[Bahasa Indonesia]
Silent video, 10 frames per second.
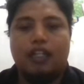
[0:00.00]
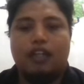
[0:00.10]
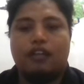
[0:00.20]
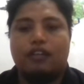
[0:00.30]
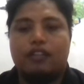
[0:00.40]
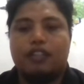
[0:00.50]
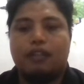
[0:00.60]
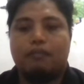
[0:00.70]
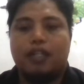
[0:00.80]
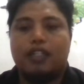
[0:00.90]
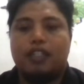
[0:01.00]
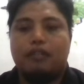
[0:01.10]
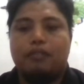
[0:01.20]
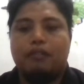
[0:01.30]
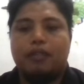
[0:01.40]
Konsep radar
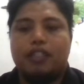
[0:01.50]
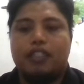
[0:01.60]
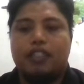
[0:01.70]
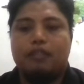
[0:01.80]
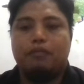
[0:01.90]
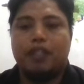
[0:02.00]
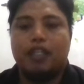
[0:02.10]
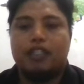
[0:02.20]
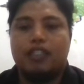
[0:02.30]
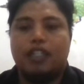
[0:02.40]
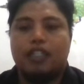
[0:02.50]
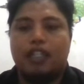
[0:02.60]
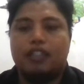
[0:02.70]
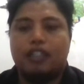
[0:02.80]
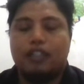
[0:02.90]
berbasis GPS ini
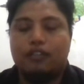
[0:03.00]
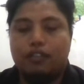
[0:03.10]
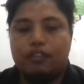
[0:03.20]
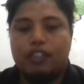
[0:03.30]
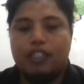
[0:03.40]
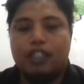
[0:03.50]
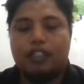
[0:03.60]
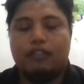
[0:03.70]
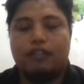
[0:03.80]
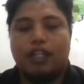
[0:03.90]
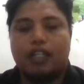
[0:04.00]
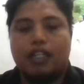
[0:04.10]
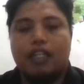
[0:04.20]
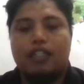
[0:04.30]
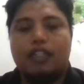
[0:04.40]
adalah teknologi yang
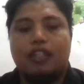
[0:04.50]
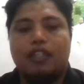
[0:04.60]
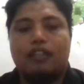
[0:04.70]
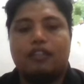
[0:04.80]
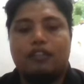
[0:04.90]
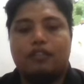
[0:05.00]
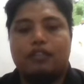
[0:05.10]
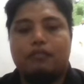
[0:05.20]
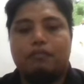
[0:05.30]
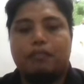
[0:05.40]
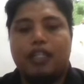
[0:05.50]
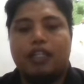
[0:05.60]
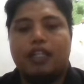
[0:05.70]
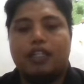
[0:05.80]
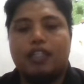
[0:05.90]
digunakan Terus
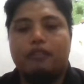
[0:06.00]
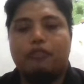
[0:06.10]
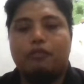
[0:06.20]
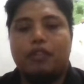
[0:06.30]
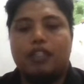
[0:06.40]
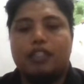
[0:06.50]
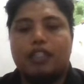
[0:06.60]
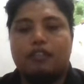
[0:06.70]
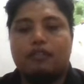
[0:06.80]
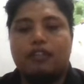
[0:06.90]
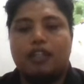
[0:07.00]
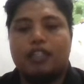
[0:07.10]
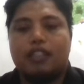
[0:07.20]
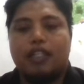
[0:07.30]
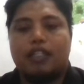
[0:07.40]
peningkatan mobilitas
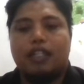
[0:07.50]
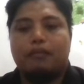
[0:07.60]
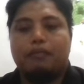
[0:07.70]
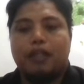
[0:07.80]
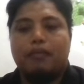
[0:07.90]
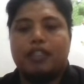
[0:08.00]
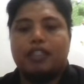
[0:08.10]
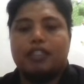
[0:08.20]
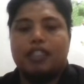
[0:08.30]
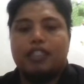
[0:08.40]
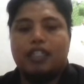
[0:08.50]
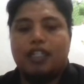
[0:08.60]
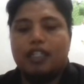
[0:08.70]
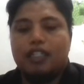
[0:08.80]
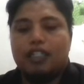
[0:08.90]
tunanetra tanpa batasan
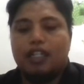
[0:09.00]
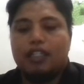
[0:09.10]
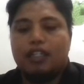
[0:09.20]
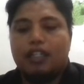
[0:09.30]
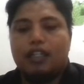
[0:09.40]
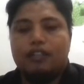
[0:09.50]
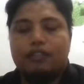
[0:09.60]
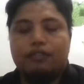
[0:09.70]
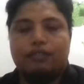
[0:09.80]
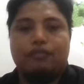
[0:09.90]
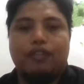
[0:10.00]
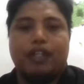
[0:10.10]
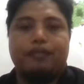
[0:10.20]
jarak ini adalah tujuan.